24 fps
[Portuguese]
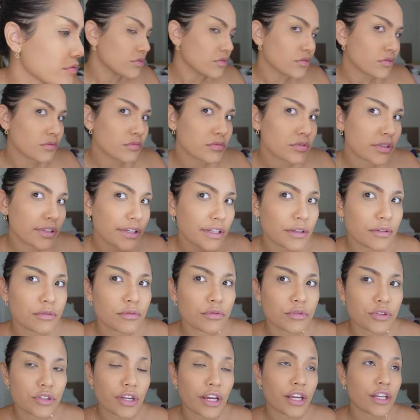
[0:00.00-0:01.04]
Tô
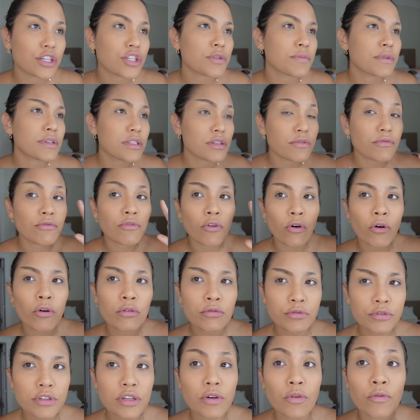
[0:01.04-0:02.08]
conseguindo, gente, mas eu vou,
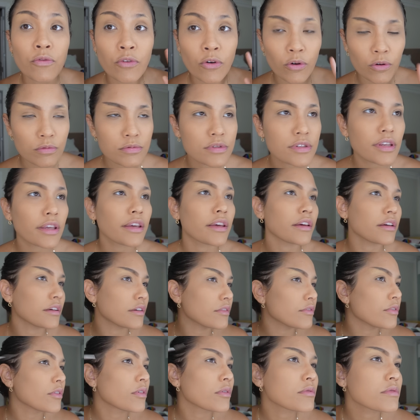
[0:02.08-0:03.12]
eu vou conseguir,
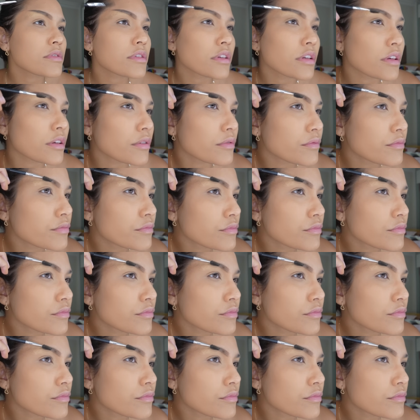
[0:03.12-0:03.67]
eu vou conseguir.